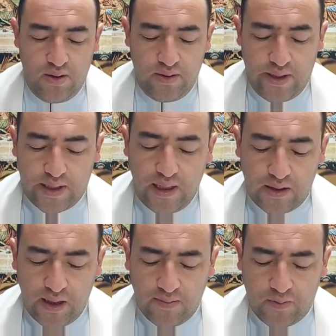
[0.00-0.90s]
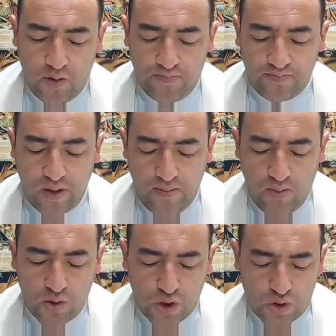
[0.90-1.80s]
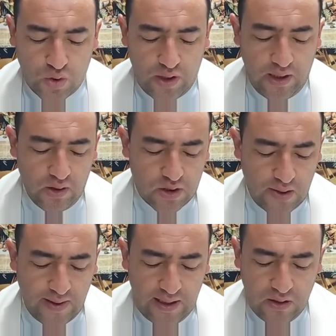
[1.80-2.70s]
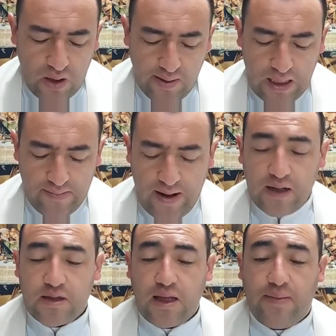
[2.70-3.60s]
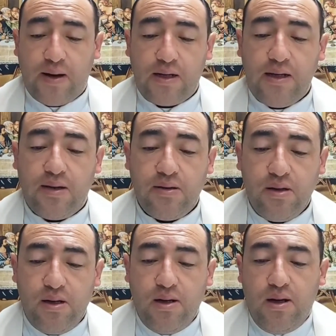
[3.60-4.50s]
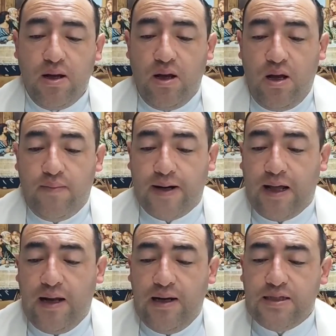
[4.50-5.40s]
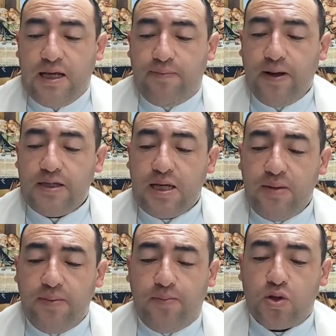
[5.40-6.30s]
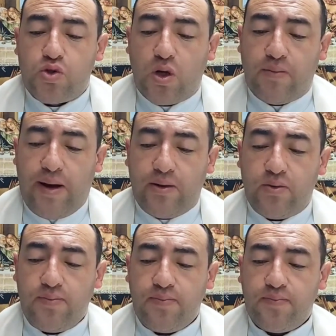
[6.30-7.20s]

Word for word: En aquel tiempo, muchos judíos habían ido a ver a Marta y a María para darles el pésame por su hermano.